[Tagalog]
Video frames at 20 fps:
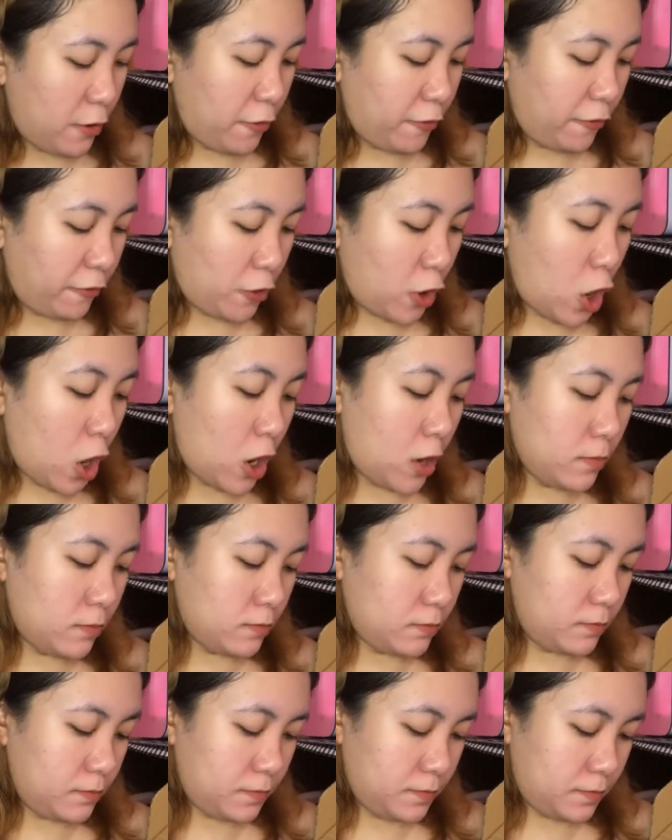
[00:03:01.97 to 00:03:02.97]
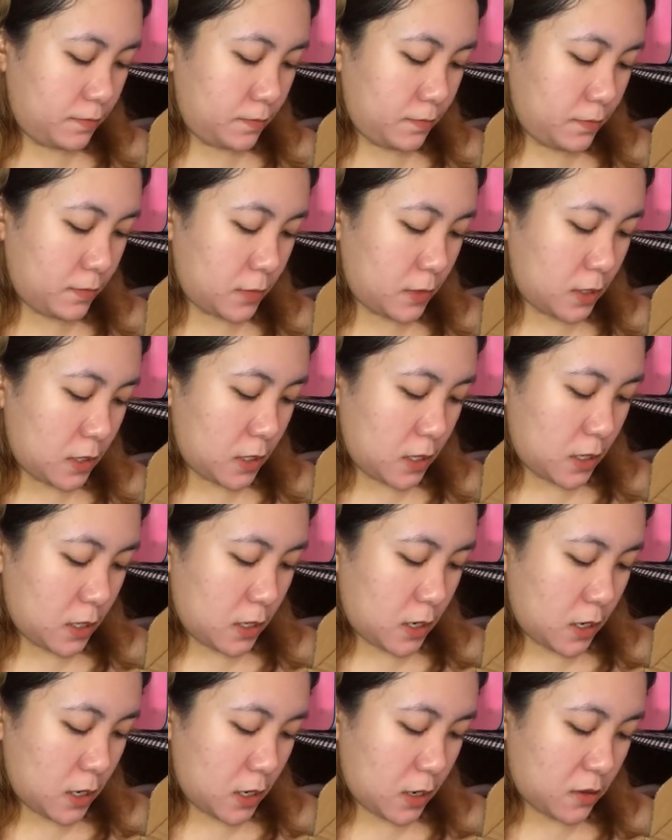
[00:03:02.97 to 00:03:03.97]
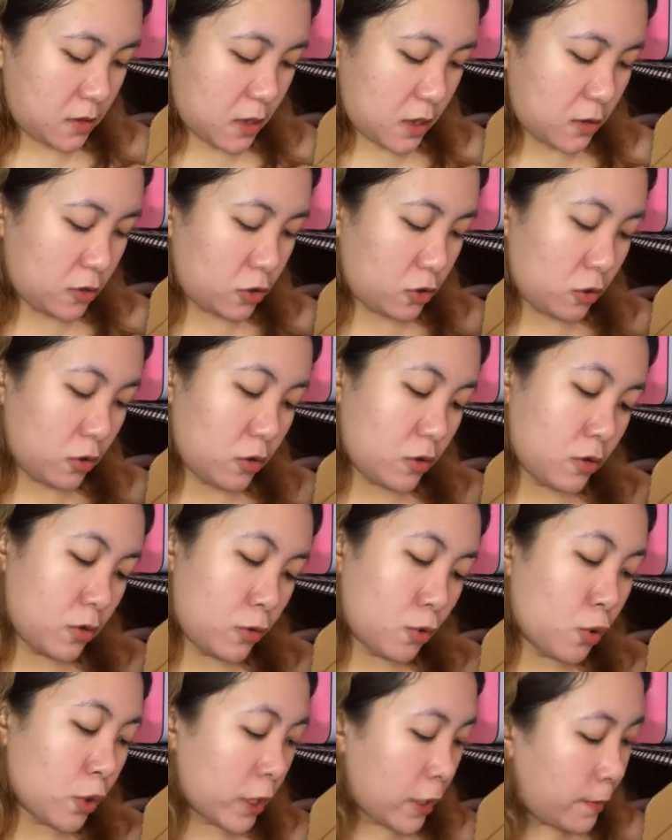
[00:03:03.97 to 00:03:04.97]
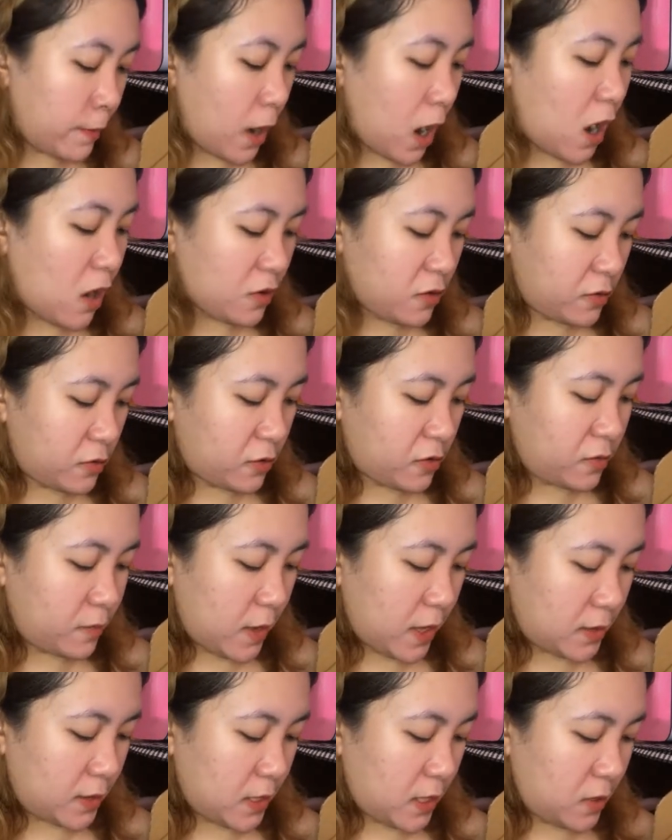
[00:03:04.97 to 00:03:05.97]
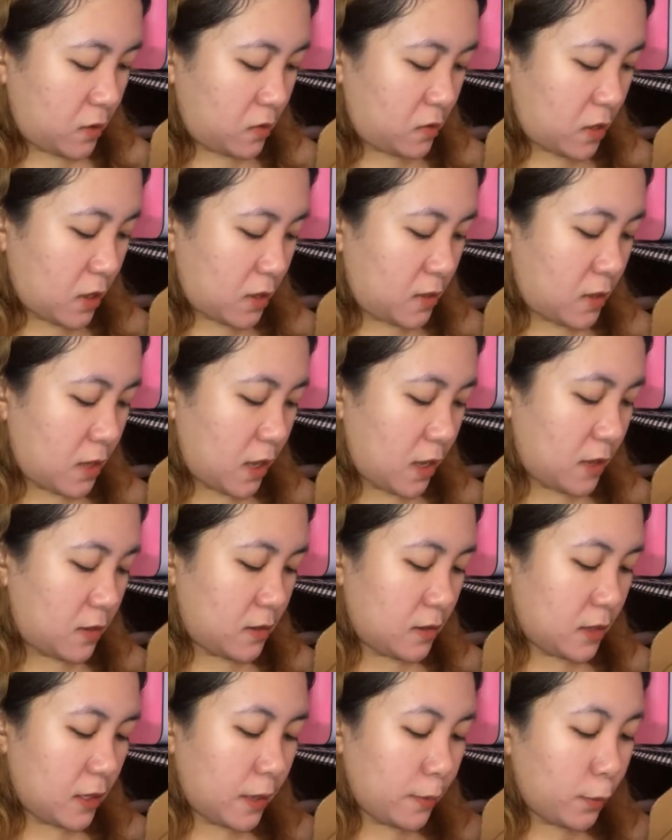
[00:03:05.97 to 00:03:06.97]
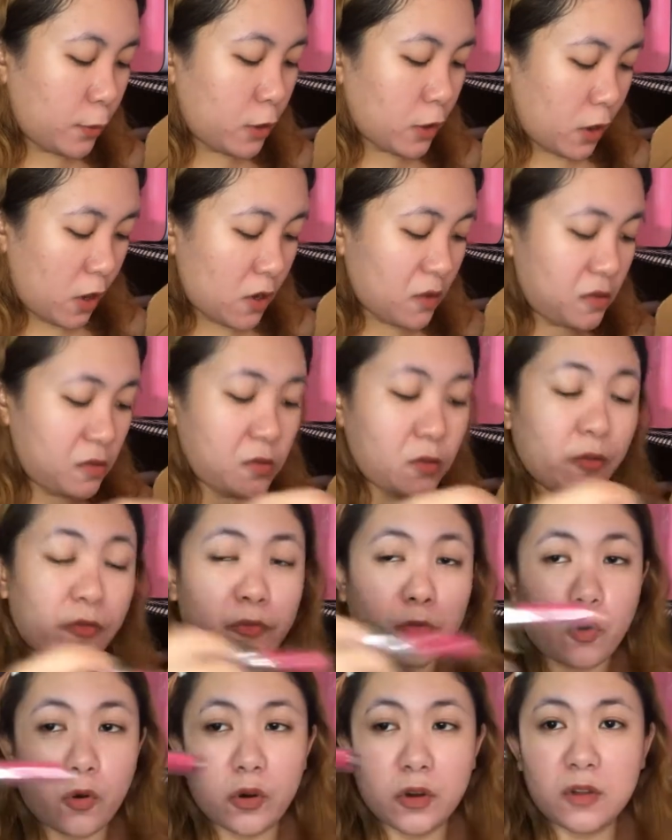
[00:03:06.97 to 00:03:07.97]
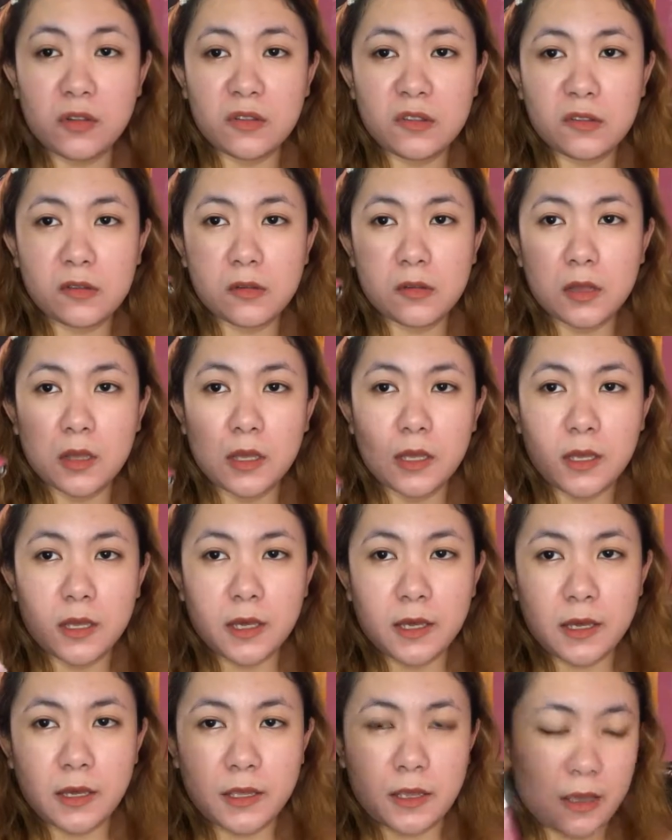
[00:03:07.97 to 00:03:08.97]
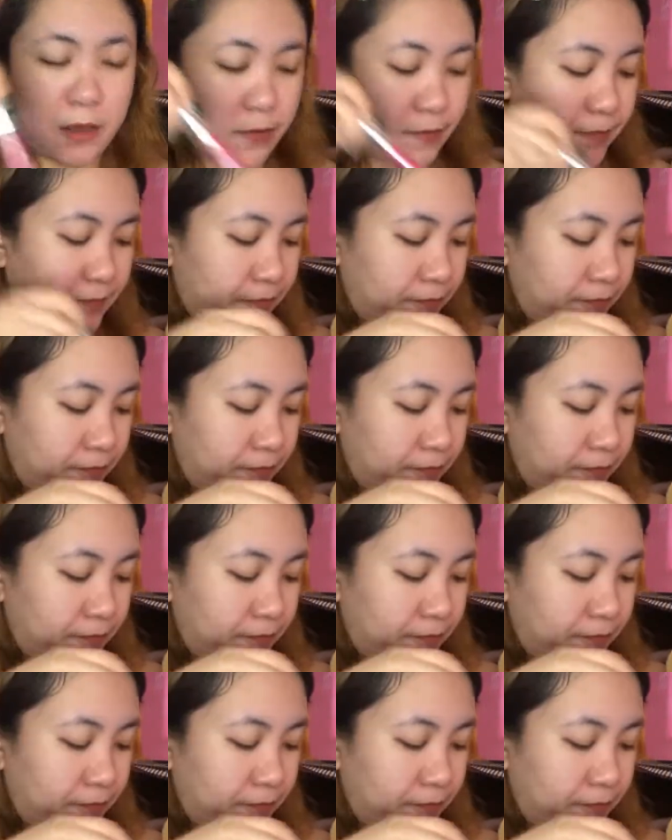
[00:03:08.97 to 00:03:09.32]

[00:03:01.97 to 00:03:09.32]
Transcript: From Saan to? Cookie Box Cosmetics. And then, lip gloss, of course. Ayan.